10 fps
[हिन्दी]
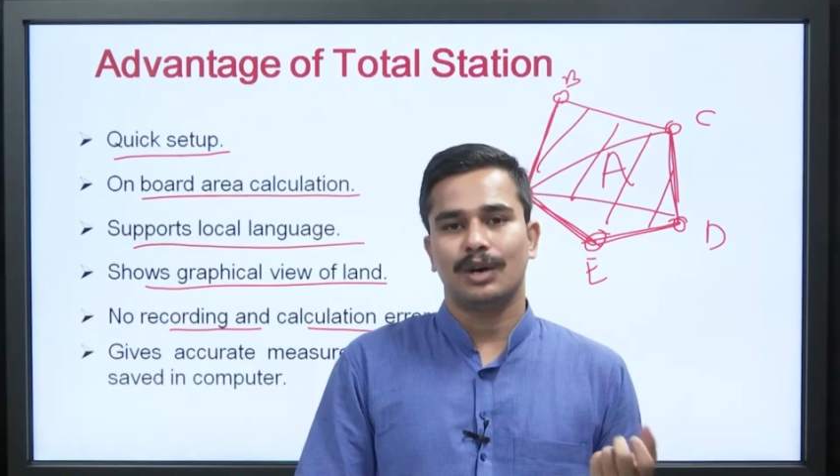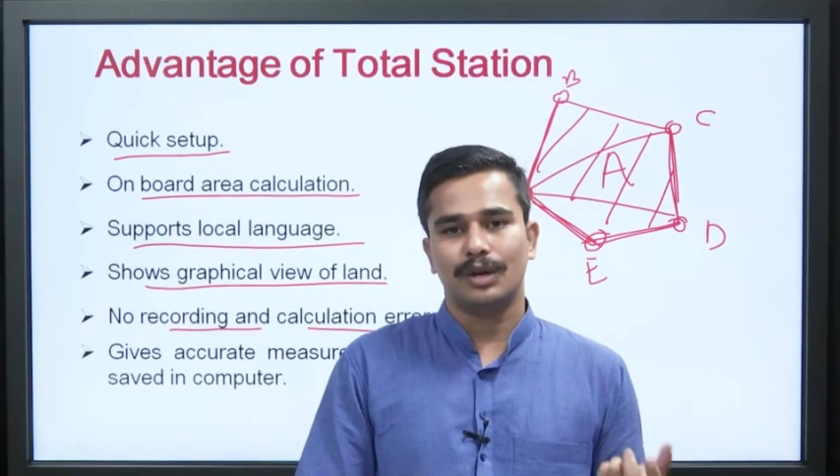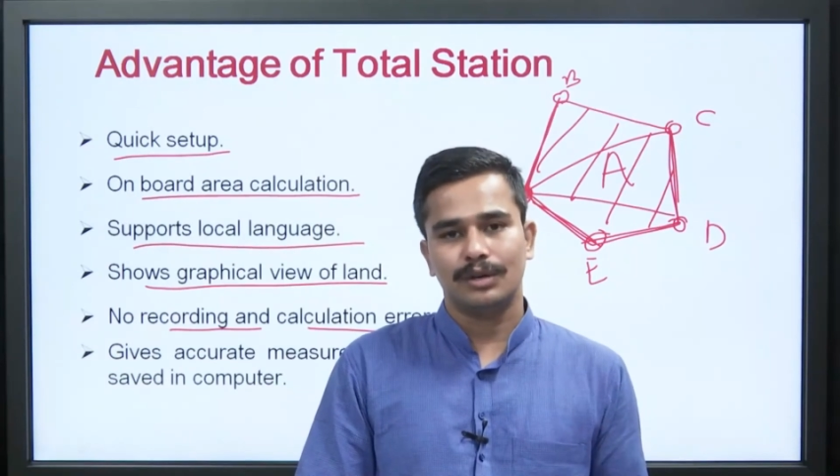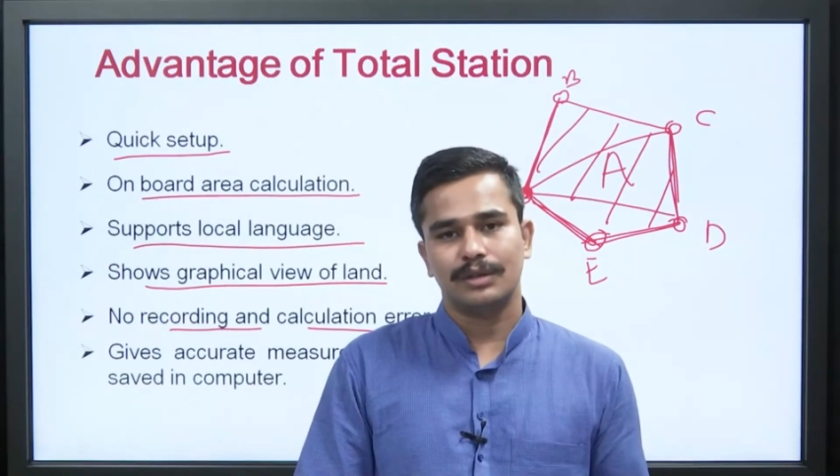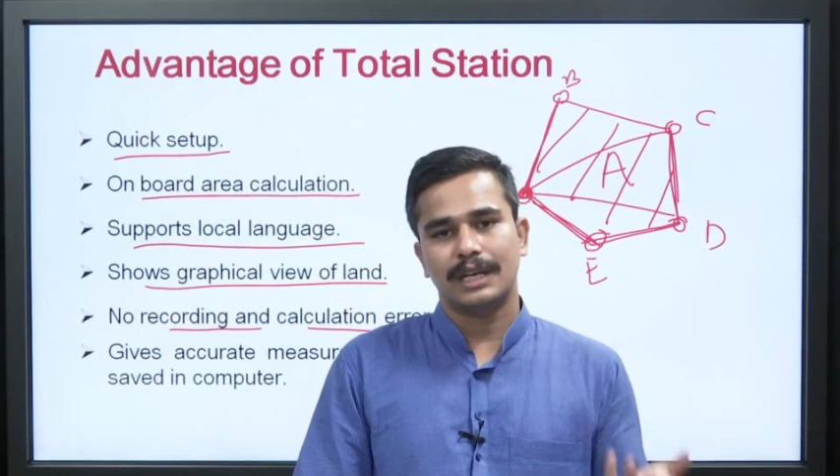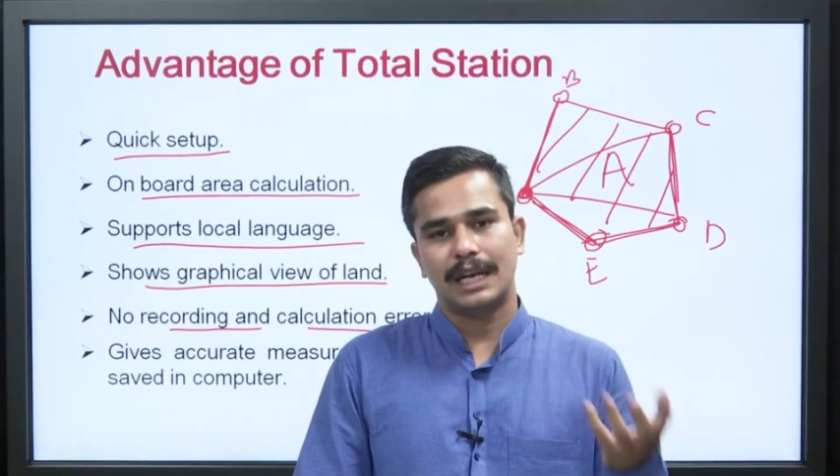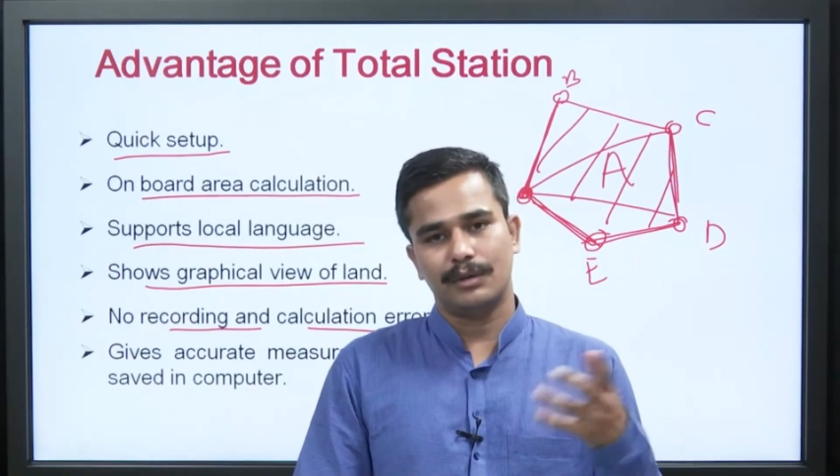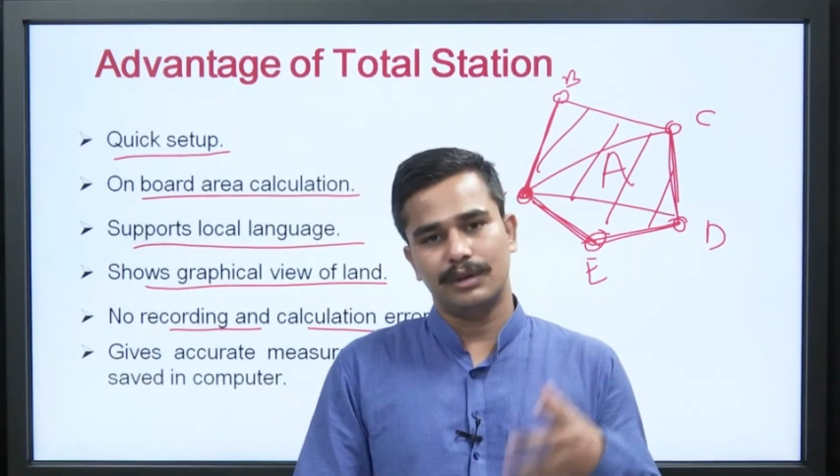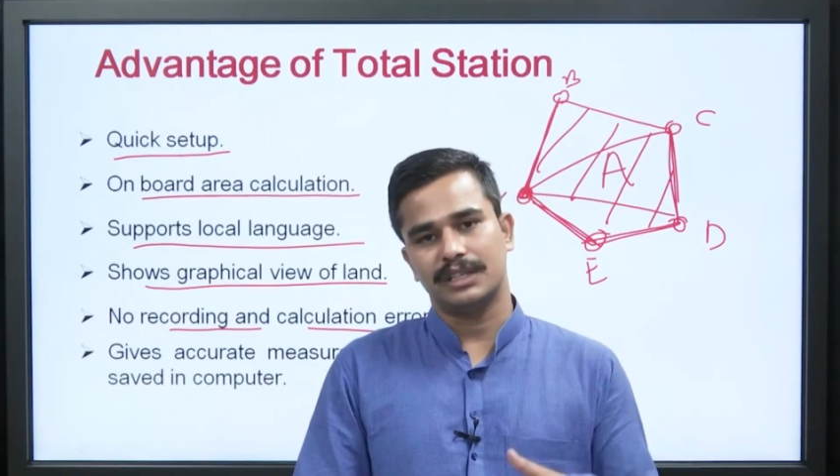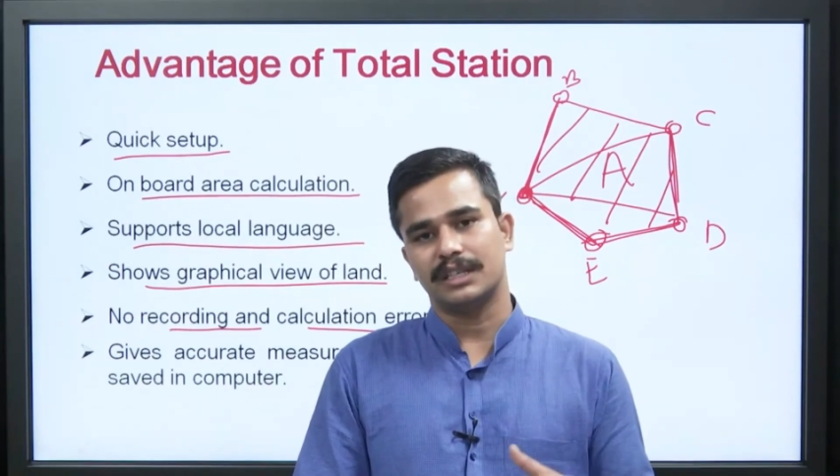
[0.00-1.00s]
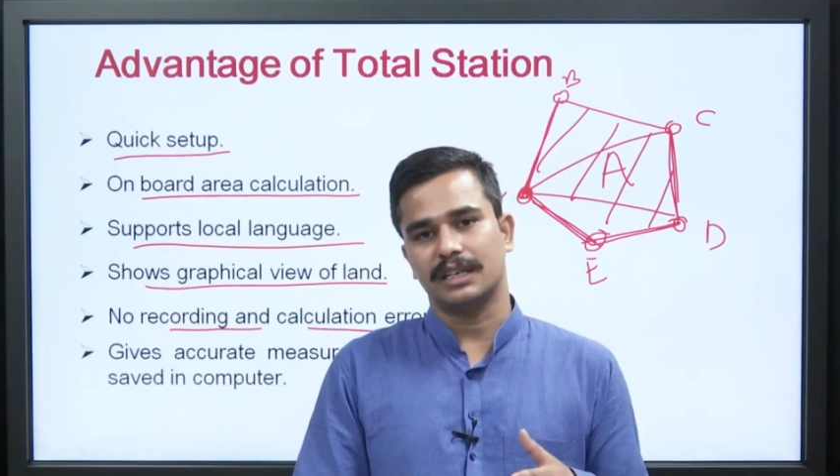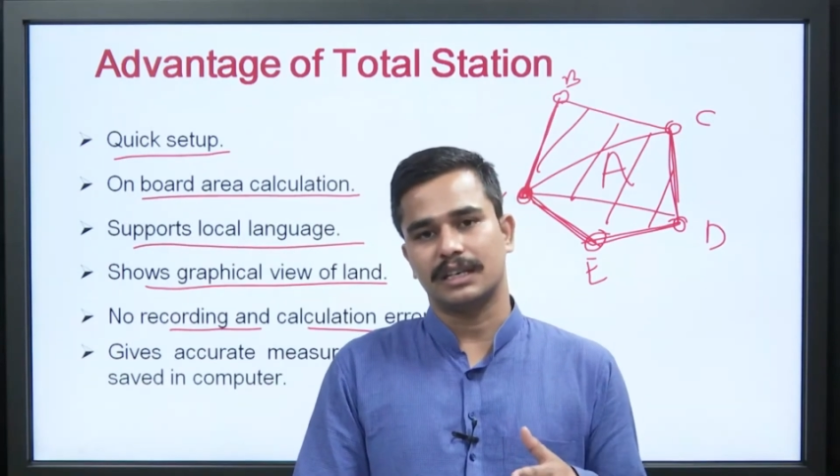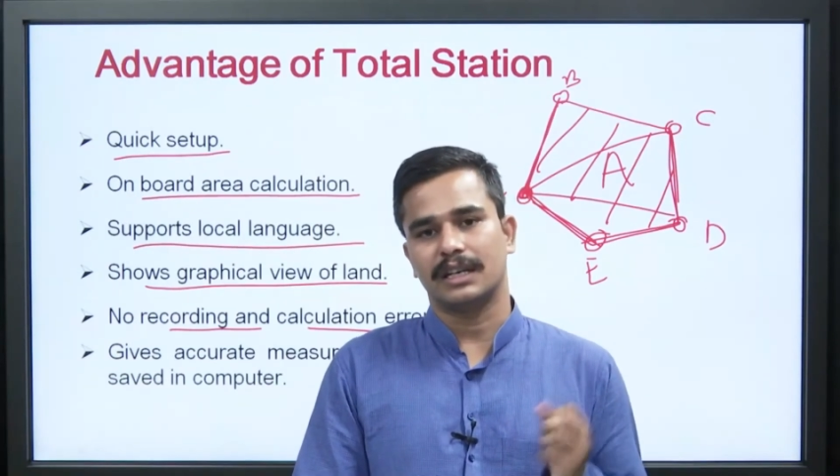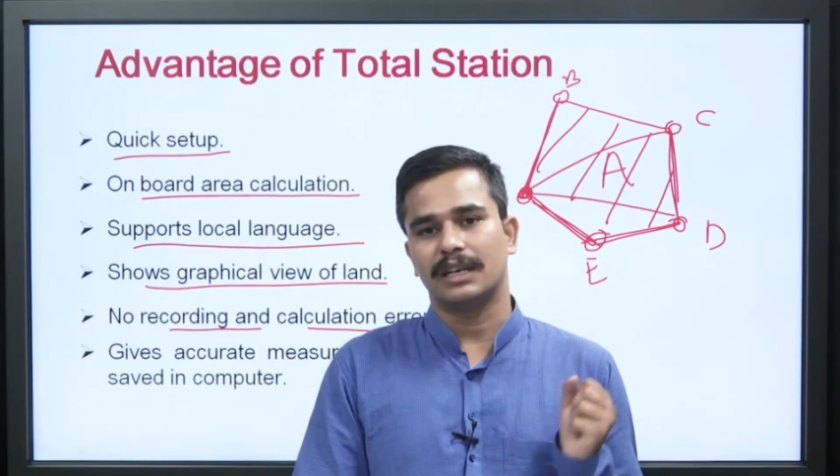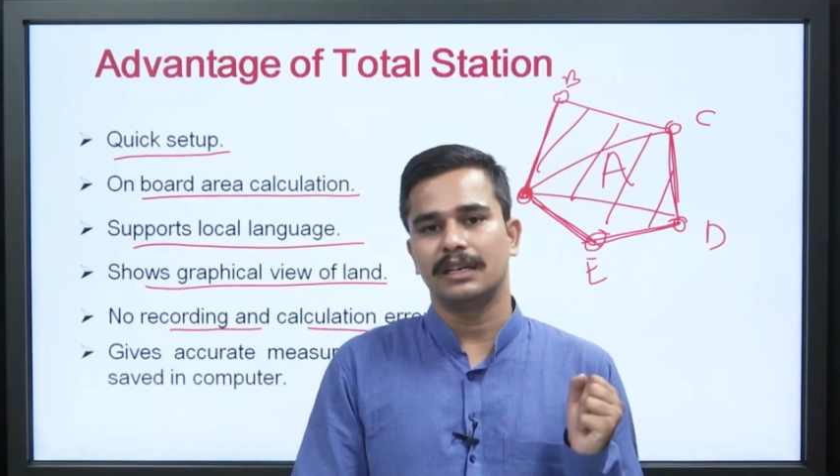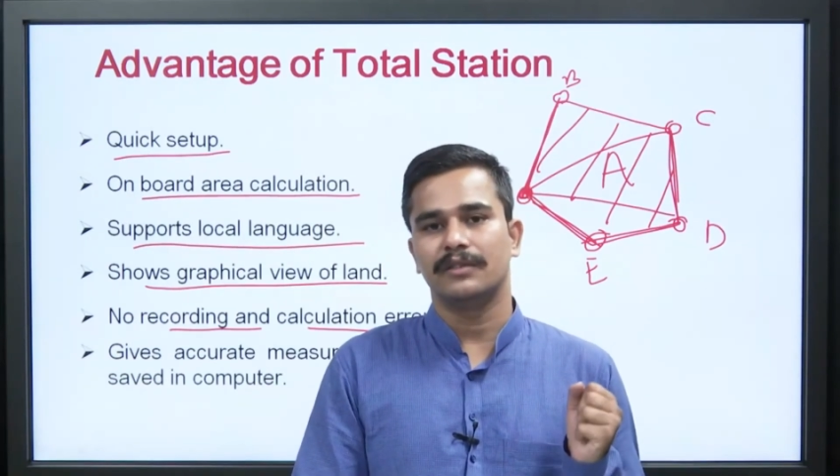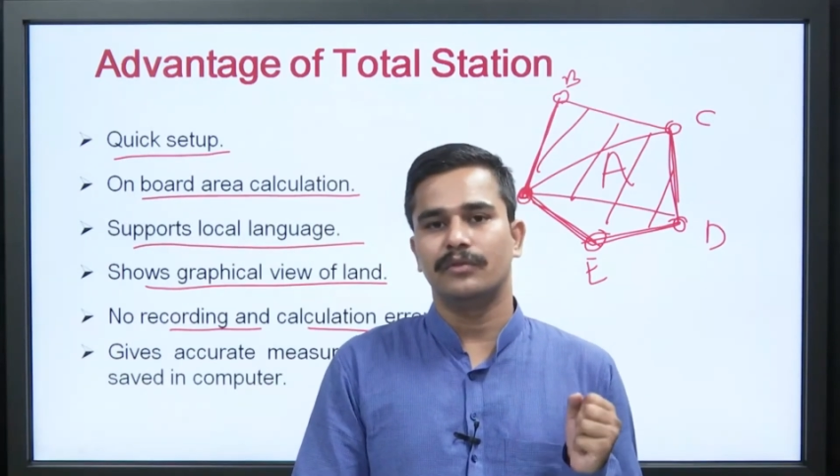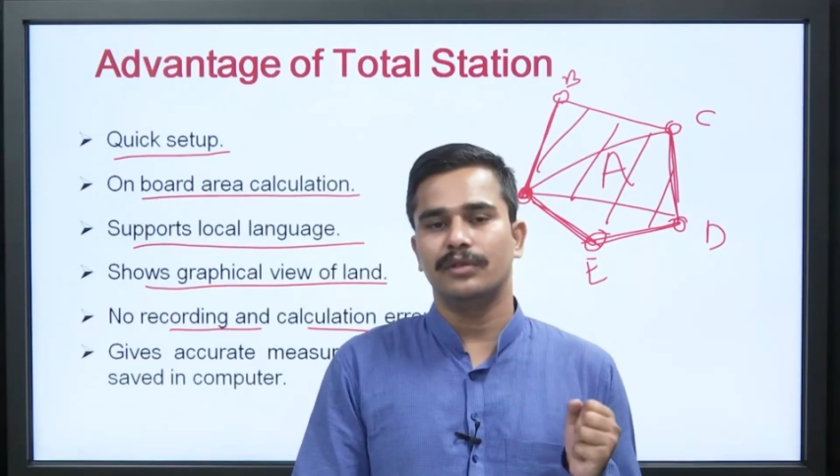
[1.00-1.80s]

और कैलकुलेशन करना है